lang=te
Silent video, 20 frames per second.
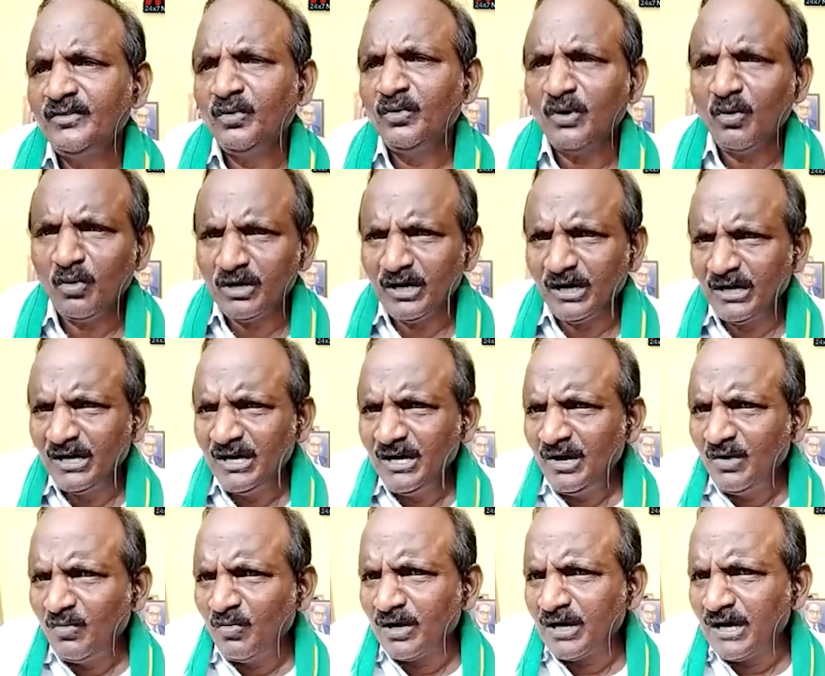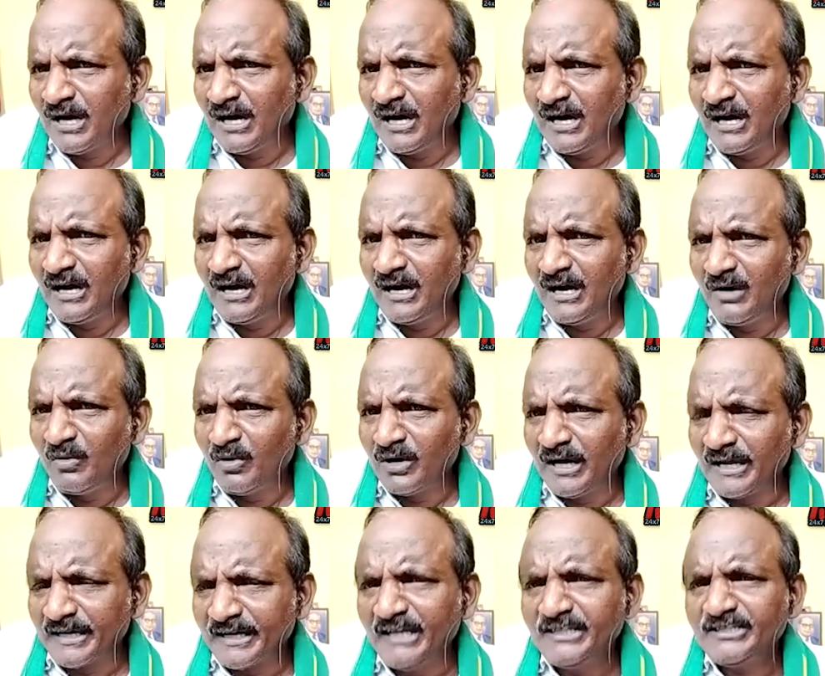ఒక ఒక ఒక ఒక
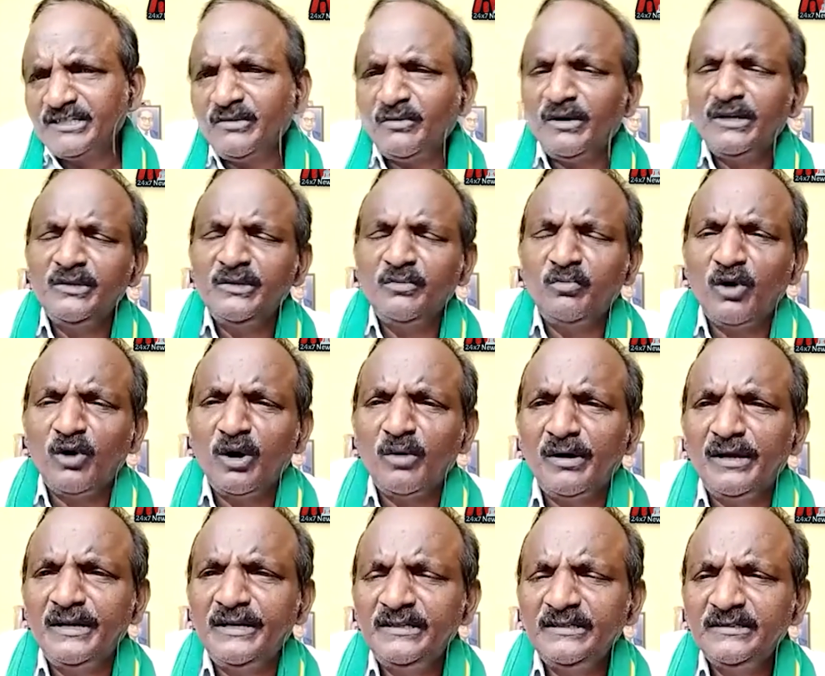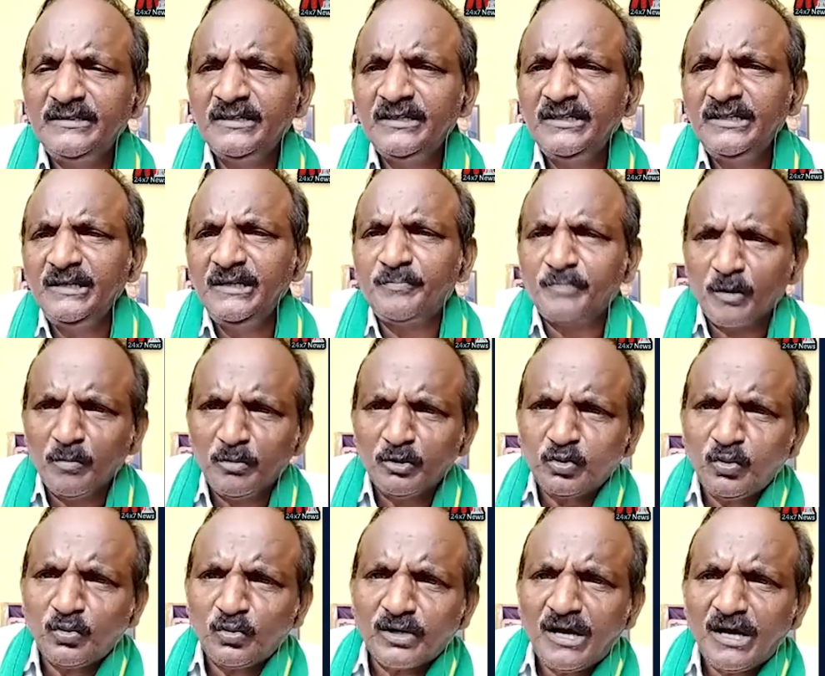అరాచకవాది పోవాలి ఈ
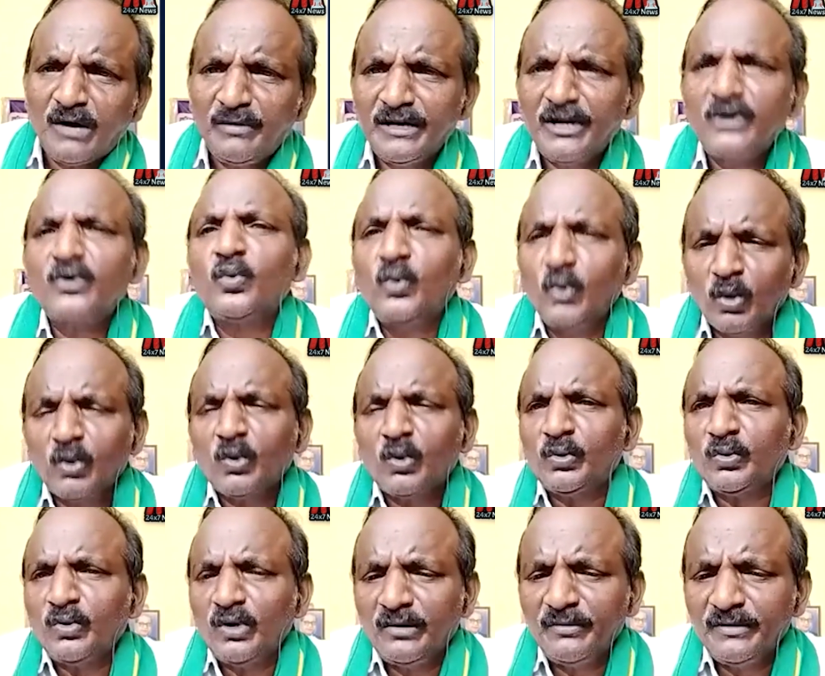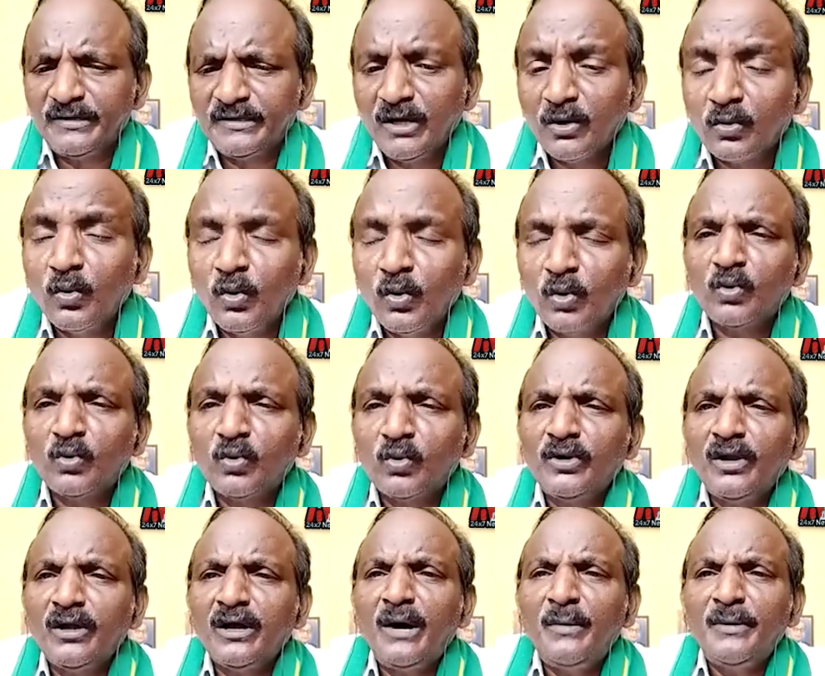ప్రభుత్వం రావాలని కోరుకుంటున్నాం
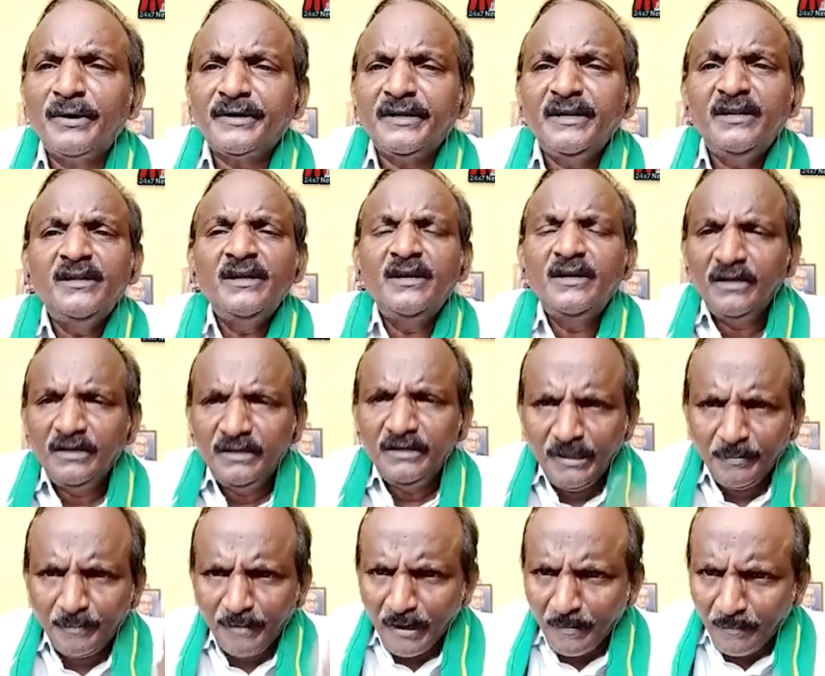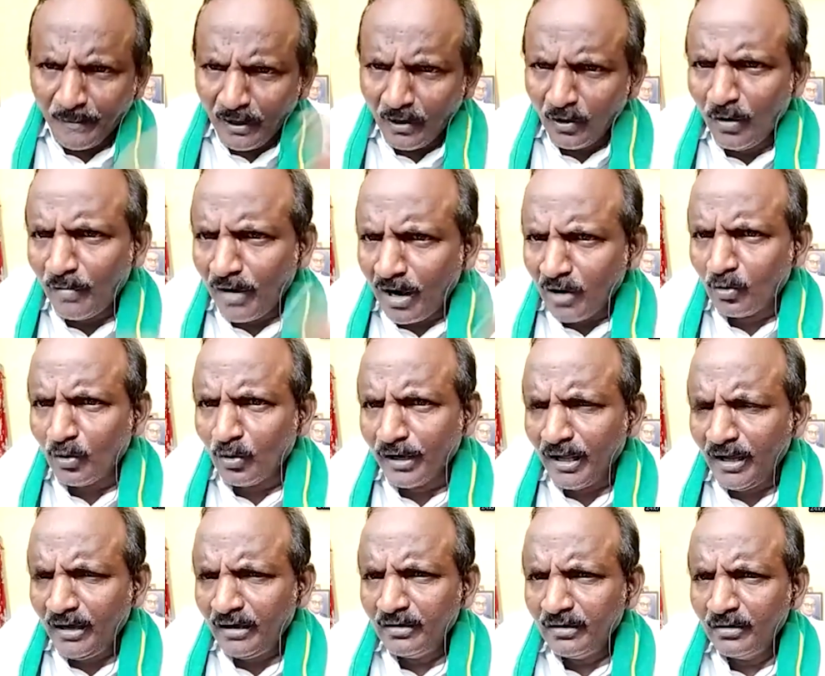కోరుకుంటున్నాం కాబట్టి ఈ పరిపాలనలో మాకు కూడా